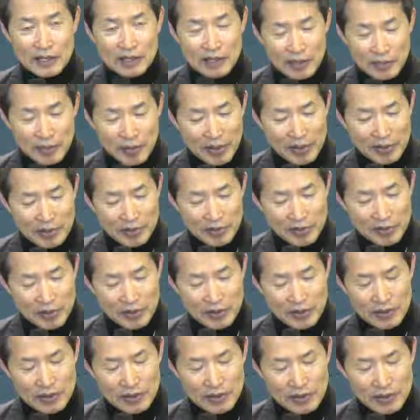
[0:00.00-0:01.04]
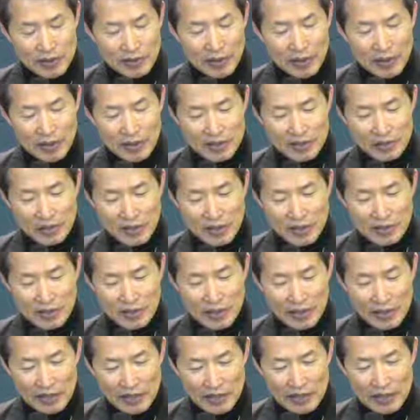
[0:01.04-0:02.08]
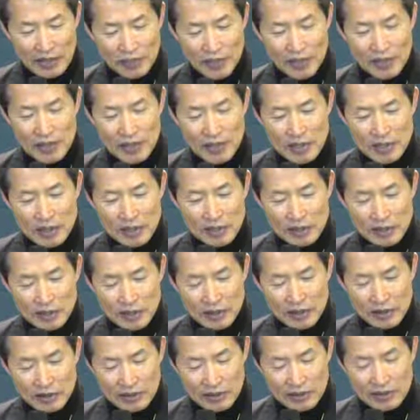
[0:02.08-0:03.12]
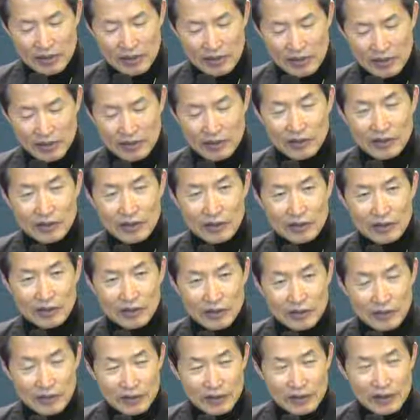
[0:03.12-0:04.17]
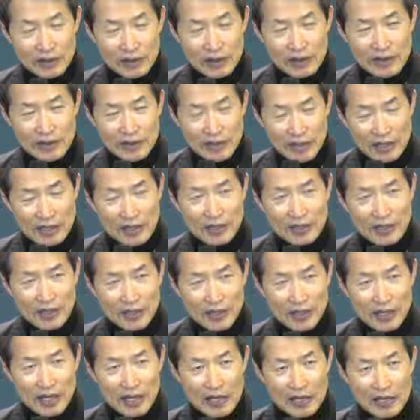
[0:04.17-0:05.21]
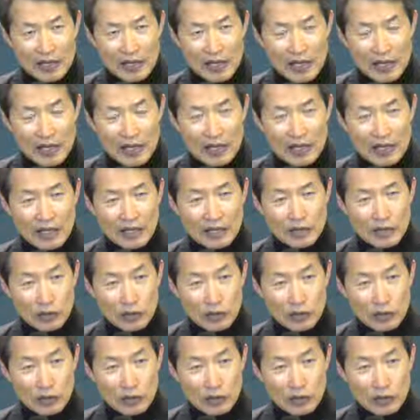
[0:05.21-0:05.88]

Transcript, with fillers: 이 말씀을 이 말씀에서 하나님이 어, 뜻하신 것을 어떻게 잘 전할까?